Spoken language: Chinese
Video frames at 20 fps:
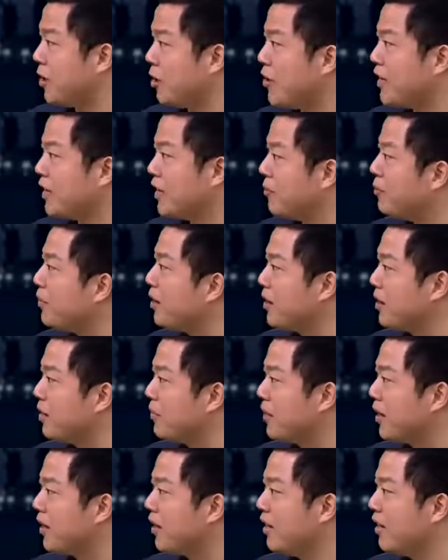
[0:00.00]
马化腾本
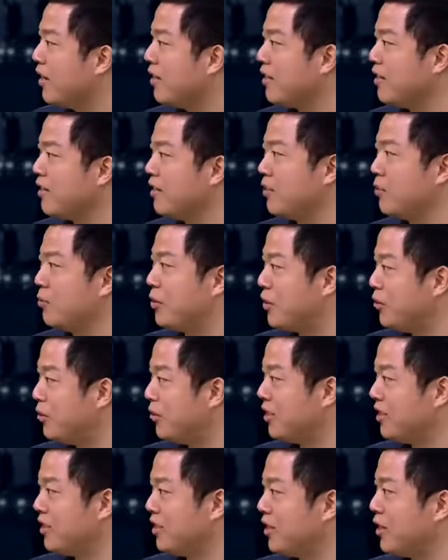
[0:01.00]
人吧。一个
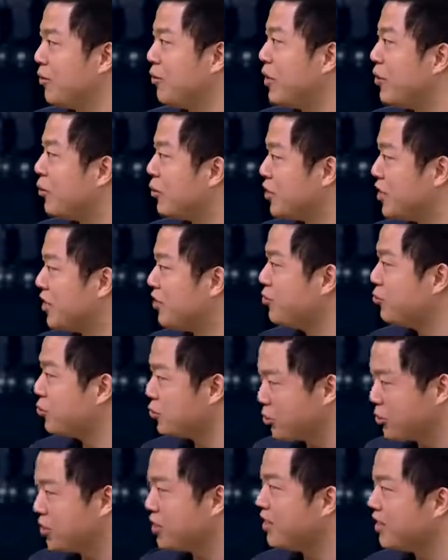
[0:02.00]
文一个文弱书
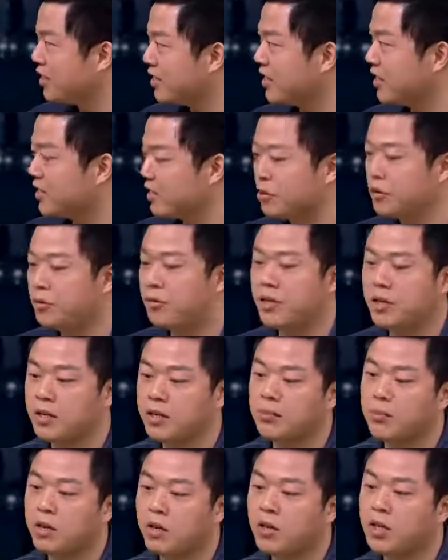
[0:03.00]
出生的形象，对吧？
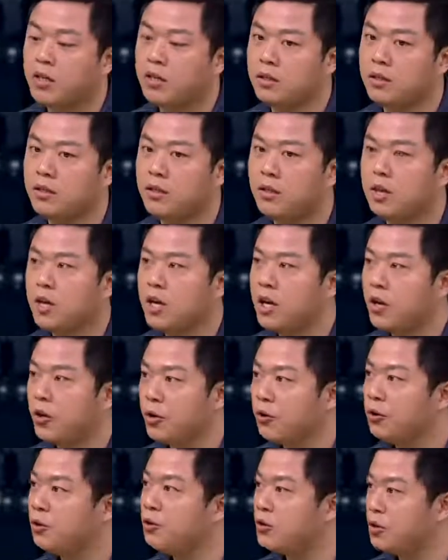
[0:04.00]
可是马化腾的
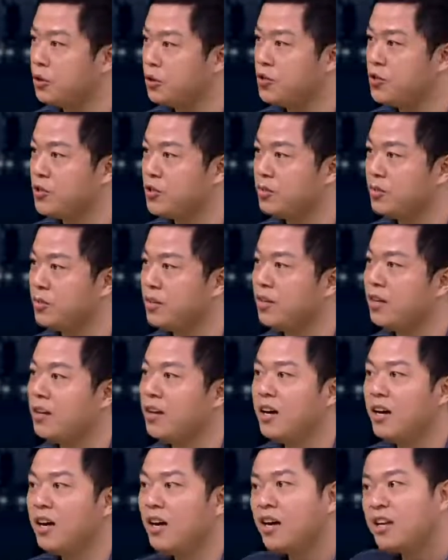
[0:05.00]
QQ 秀是什么呢？
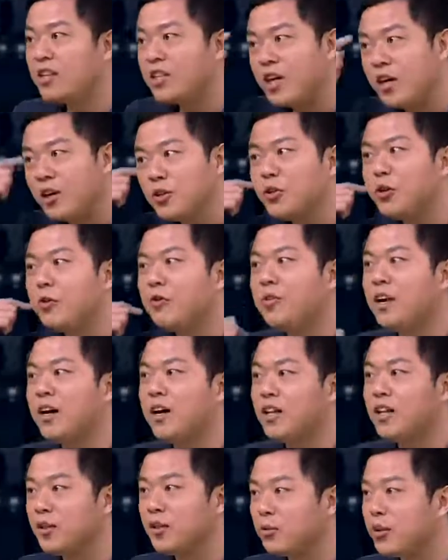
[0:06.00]
长头
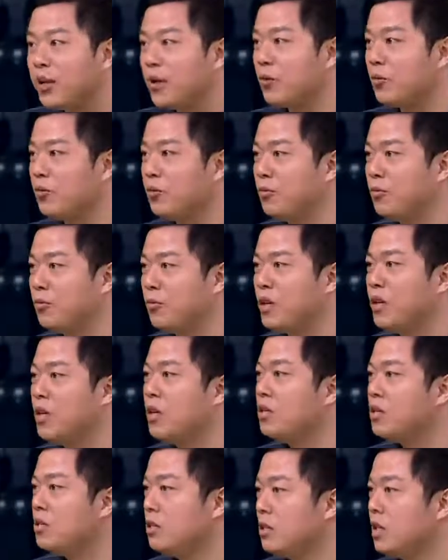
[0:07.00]
发牛仔裤，
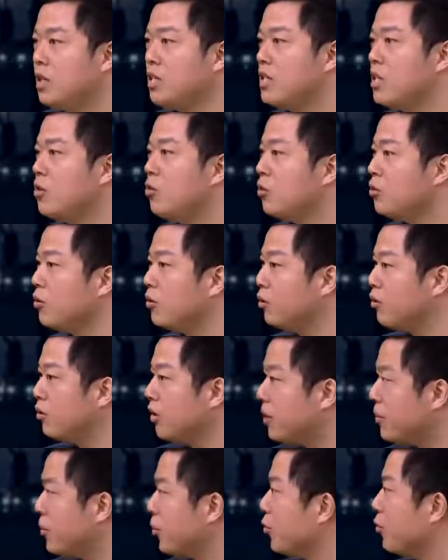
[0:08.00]
这是他生活中
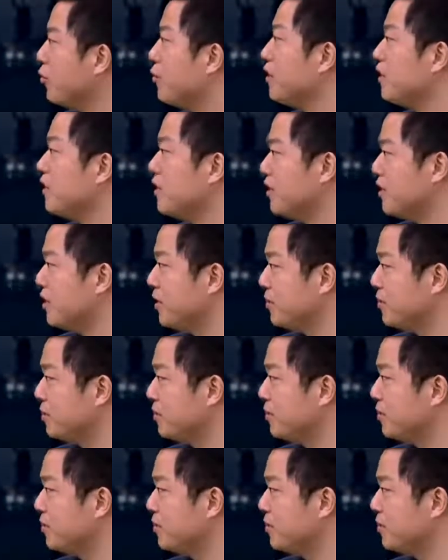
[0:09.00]
从来没有过的形象。